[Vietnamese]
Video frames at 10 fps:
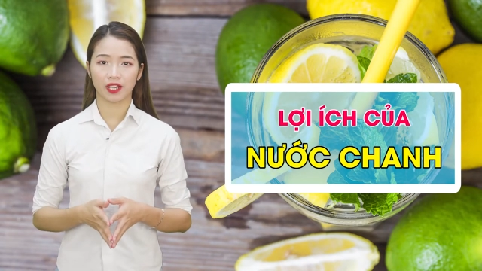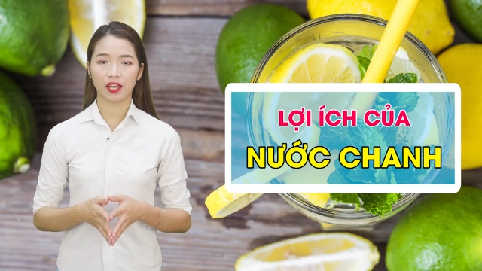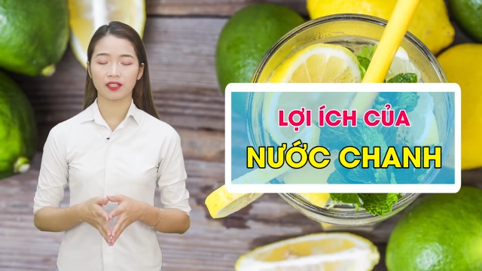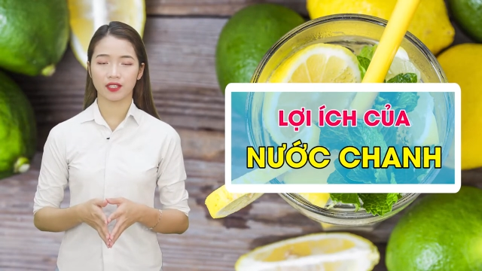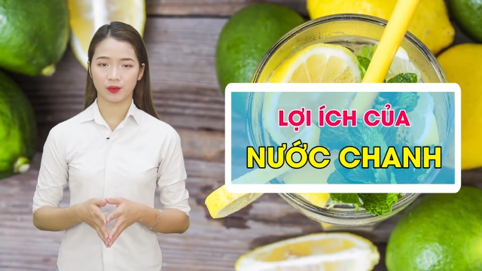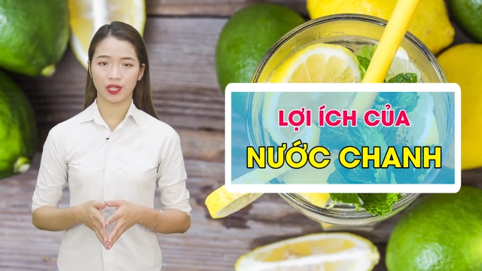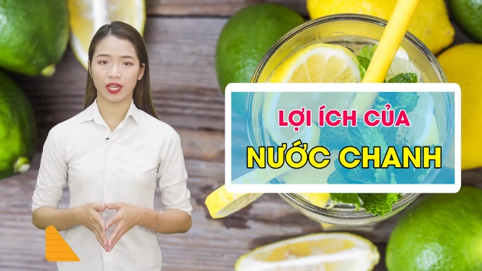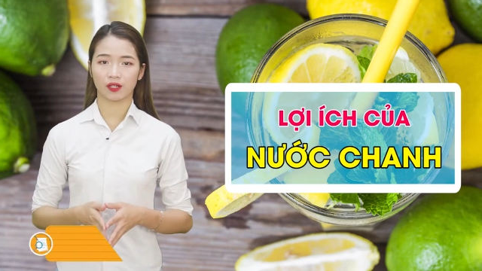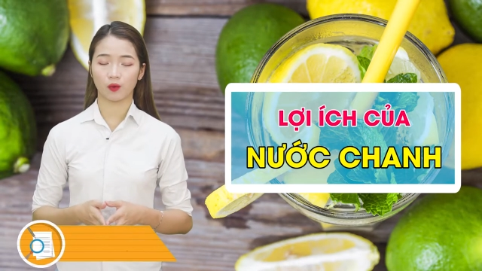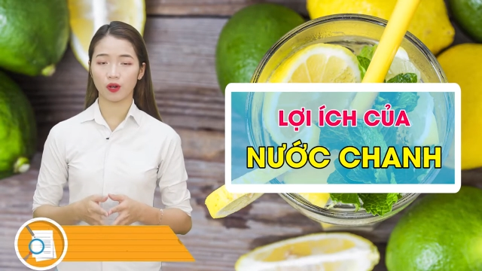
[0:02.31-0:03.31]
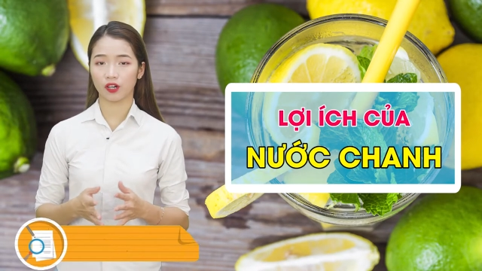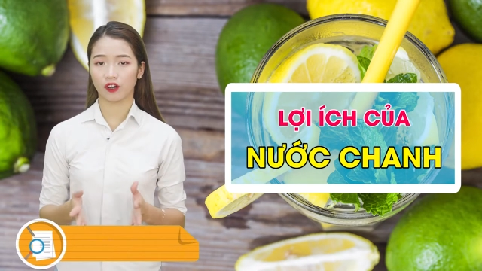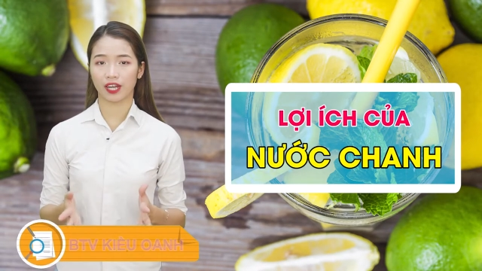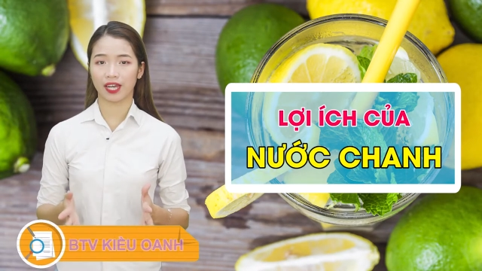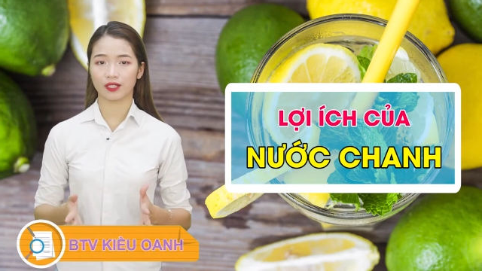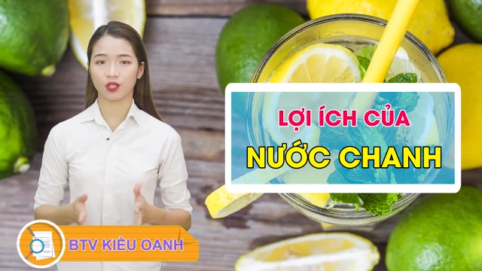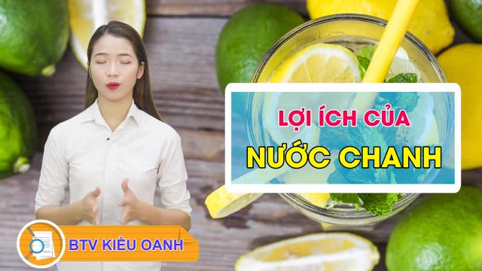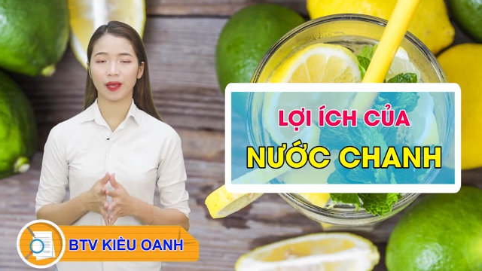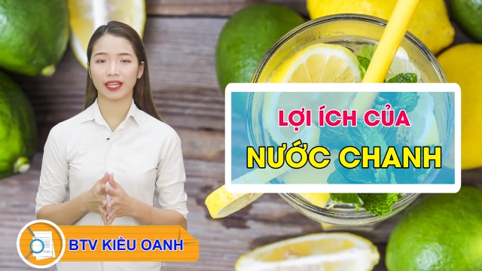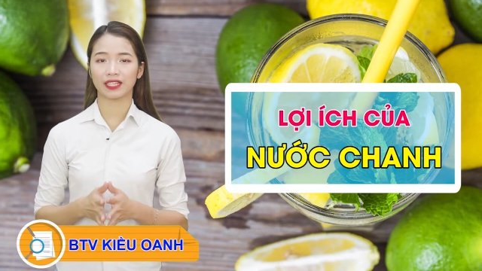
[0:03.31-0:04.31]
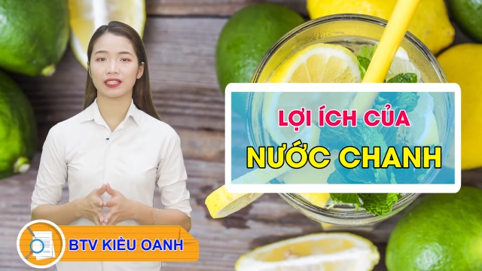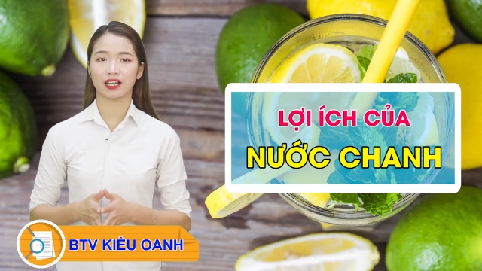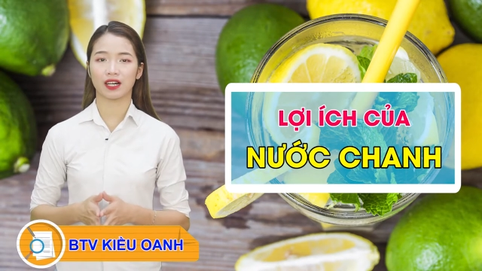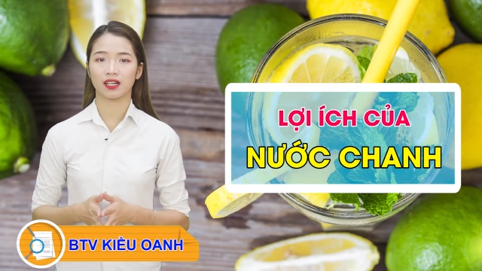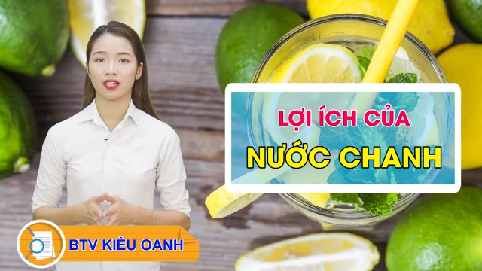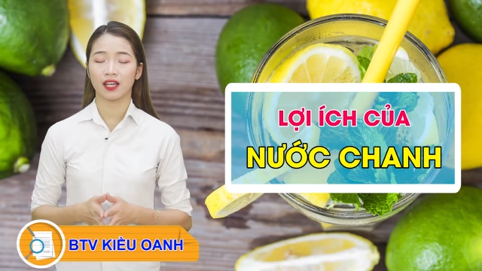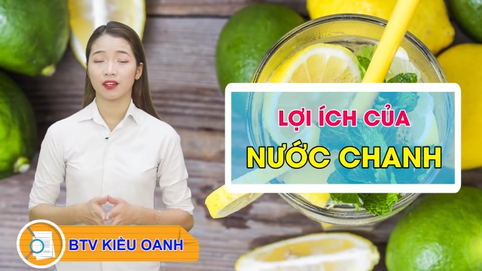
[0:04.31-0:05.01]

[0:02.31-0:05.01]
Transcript: với kênh siêu thị Hàn Quốc Korea Shop 24 giờ.